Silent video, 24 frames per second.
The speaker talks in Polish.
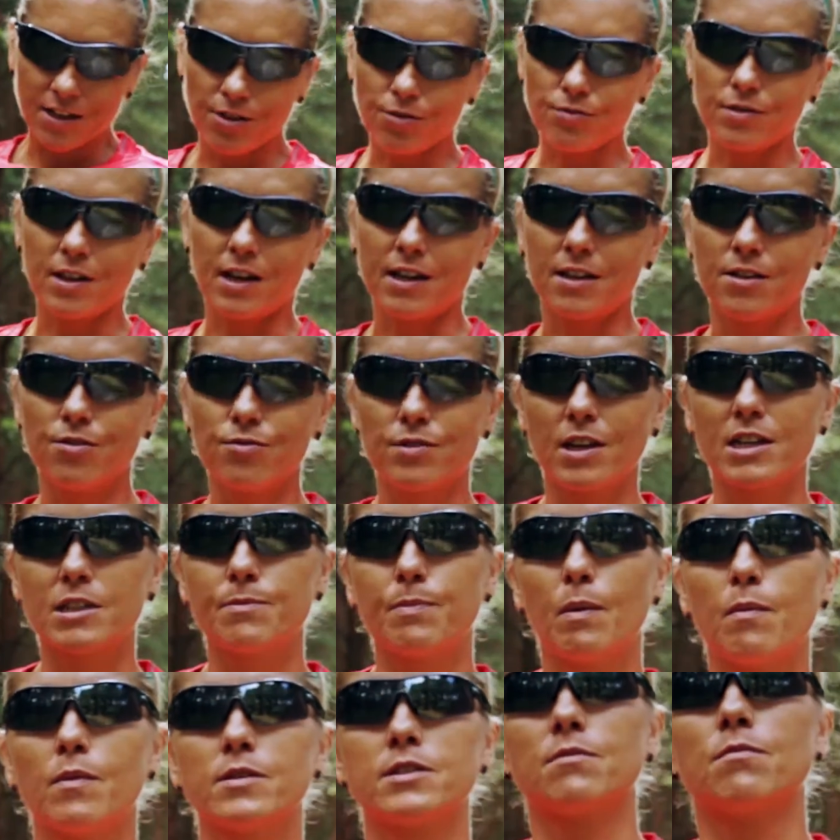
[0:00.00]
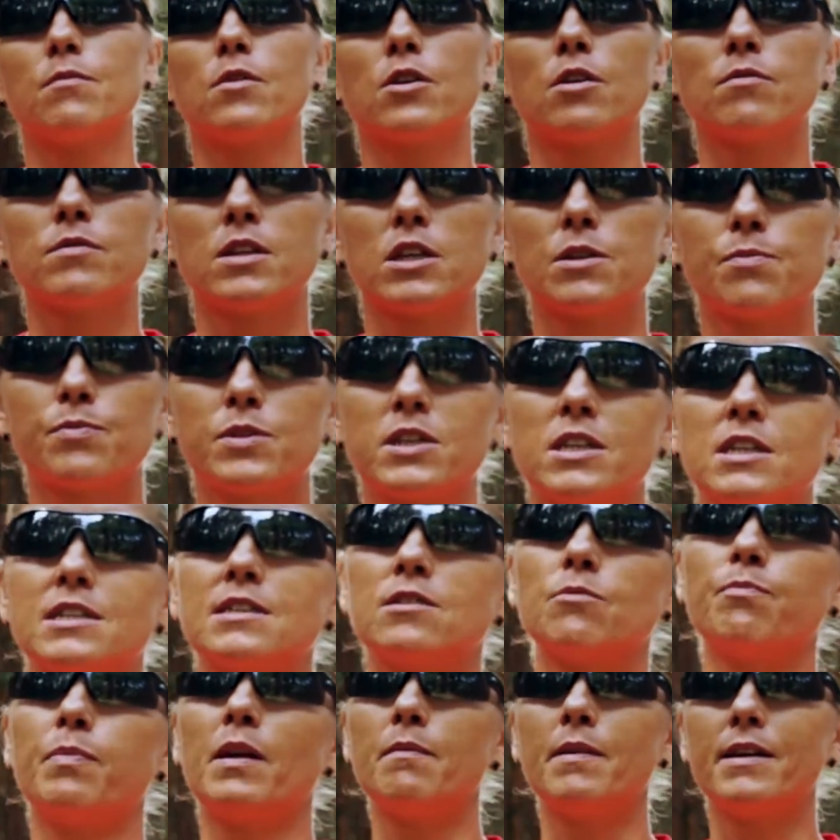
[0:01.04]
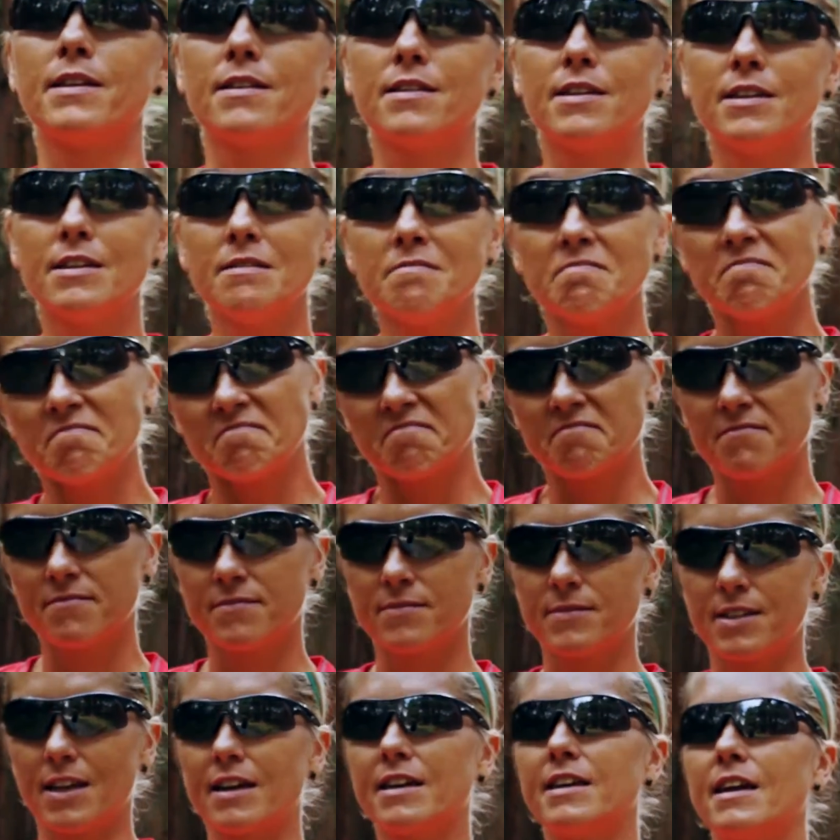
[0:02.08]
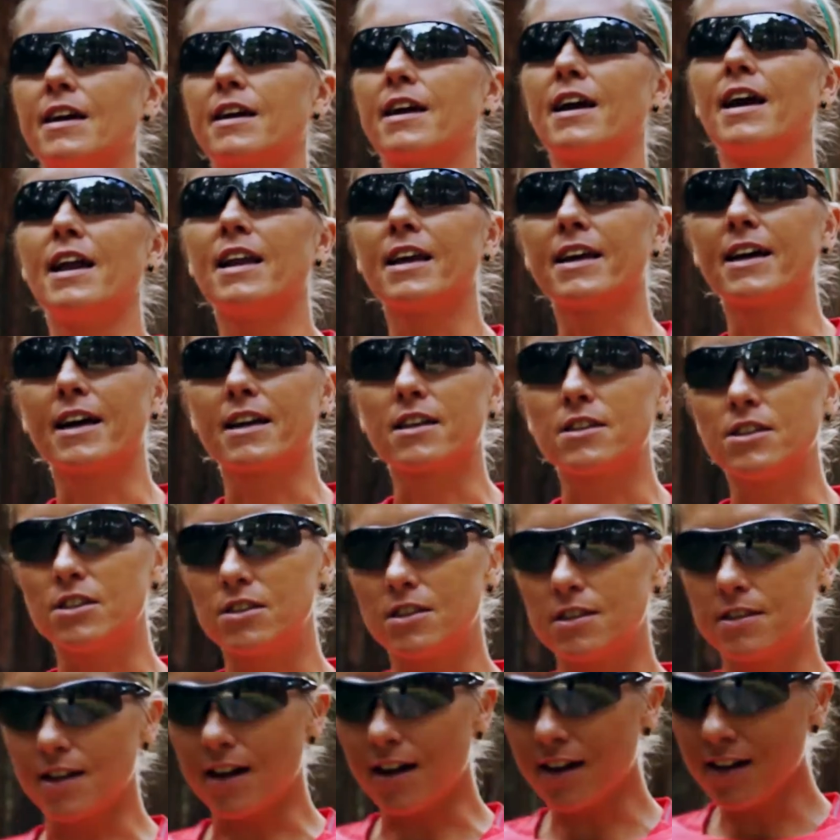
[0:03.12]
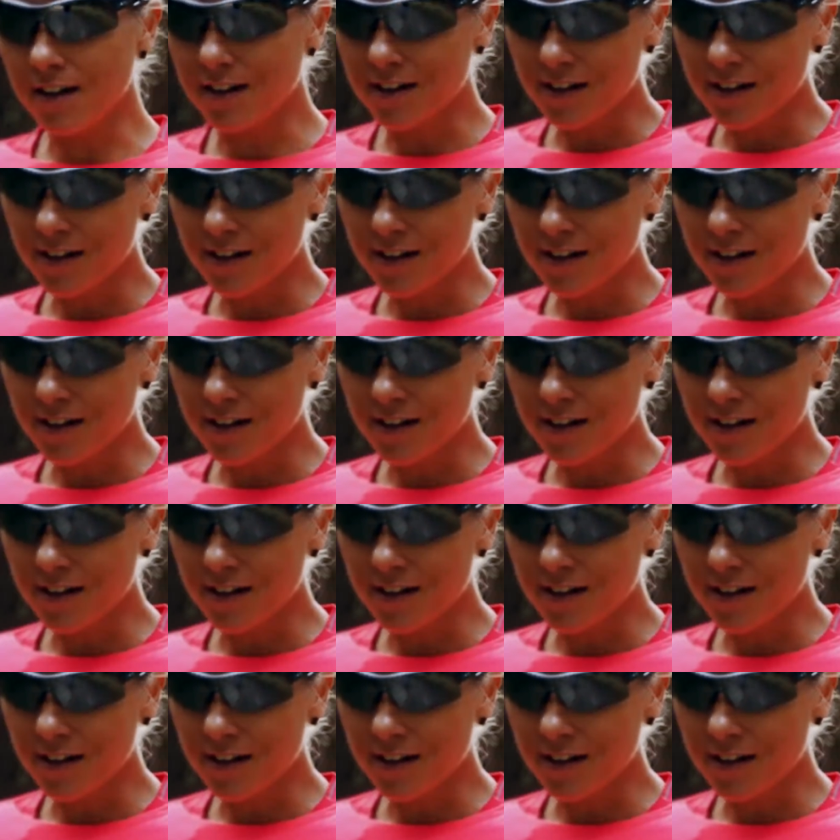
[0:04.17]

tutaj, tutaj z pomocą mogą też przyjść suplementy, takie jak L-karnityna